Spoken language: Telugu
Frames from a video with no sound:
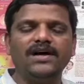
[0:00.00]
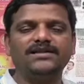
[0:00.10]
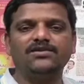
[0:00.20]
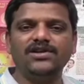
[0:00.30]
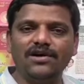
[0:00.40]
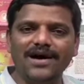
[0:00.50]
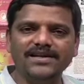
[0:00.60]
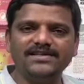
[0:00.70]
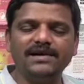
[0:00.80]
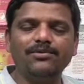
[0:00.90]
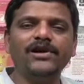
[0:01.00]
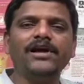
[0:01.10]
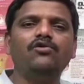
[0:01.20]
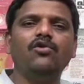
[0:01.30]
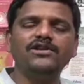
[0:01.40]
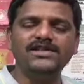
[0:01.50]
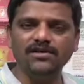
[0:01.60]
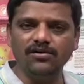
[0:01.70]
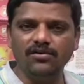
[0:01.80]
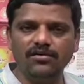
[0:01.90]
ఆ తర్వాత కానిస్టేబుల్ ఈ
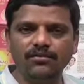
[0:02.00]
కోచింగ్లు